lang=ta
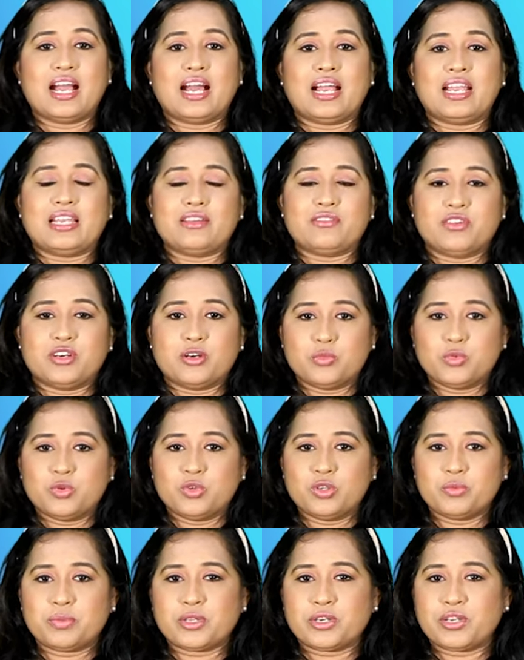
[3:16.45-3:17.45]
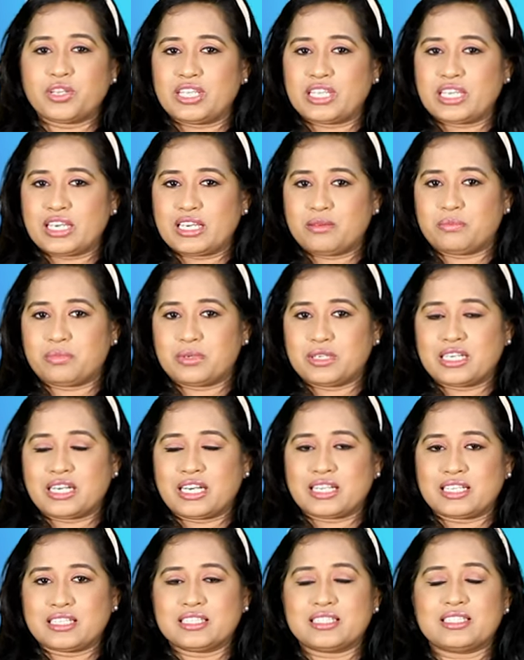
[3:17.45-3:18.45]
அண்ட் இவங்க மூணு பேரும் ஏன் இப்படி
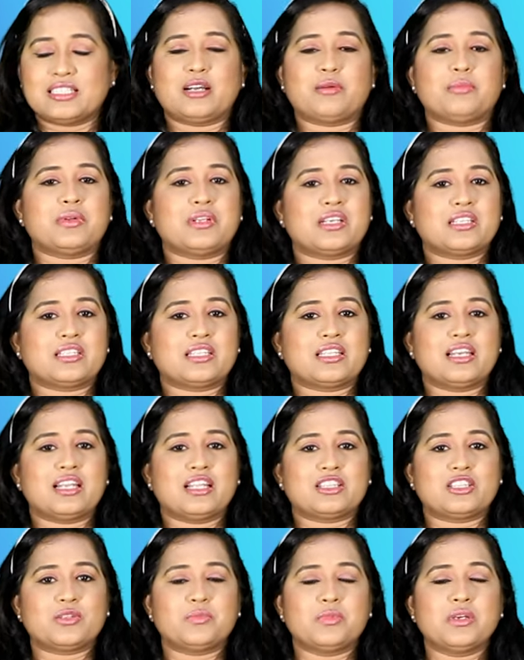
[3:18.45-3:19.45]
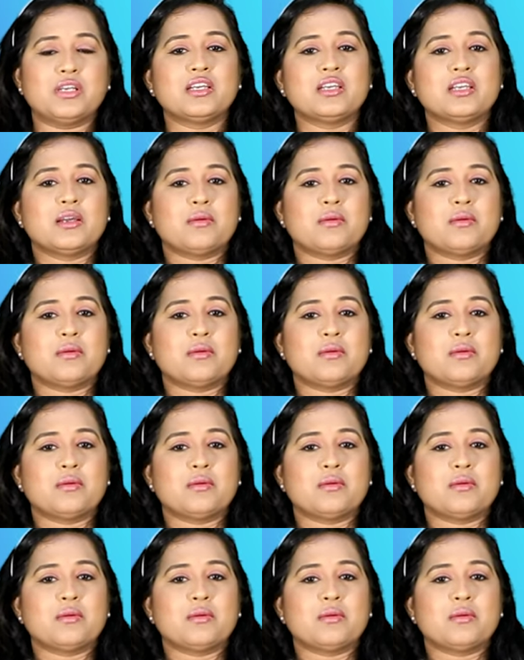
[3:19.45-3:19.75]
நடக்குது அப்படின்றது எல்லாத்தையுமே